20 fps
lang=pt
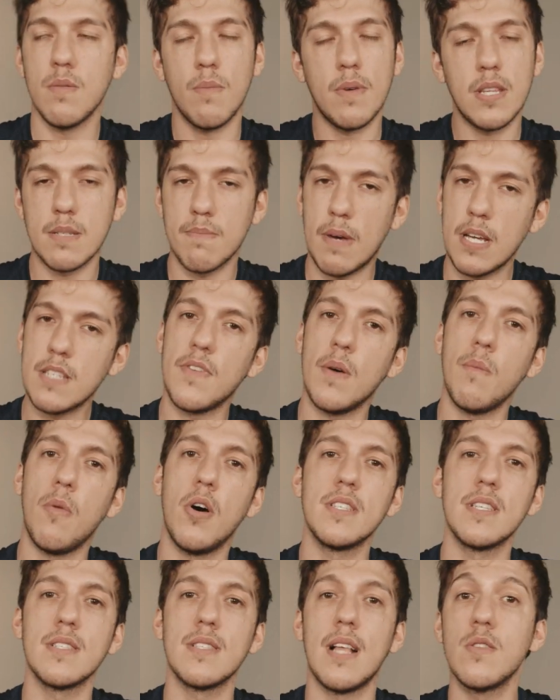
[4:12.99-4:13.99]
uma das mais
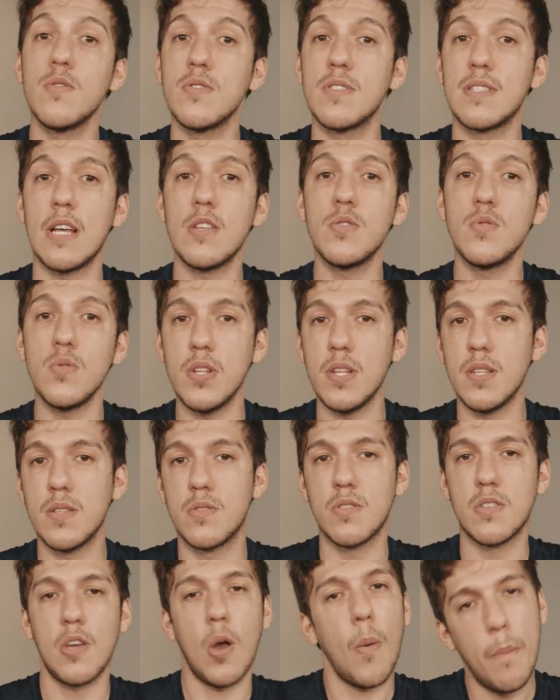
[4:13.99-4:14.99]
famosas lá dos Estados
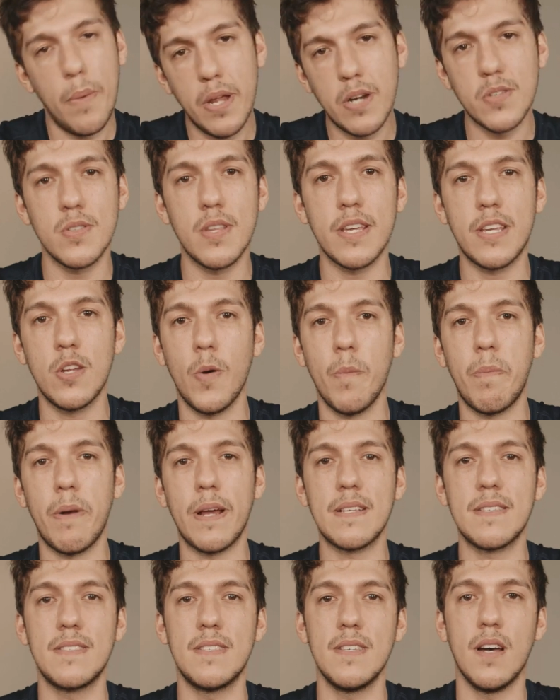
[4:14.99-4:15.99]
Unidos, que é o berço da
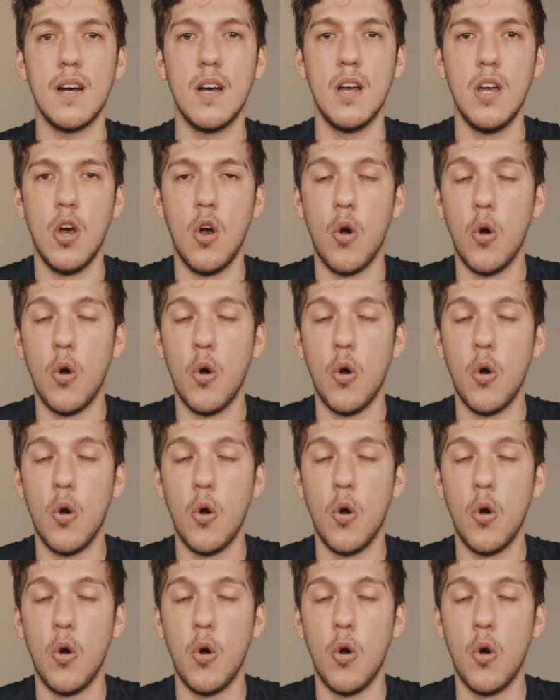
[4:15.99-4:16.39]
quiropraxia.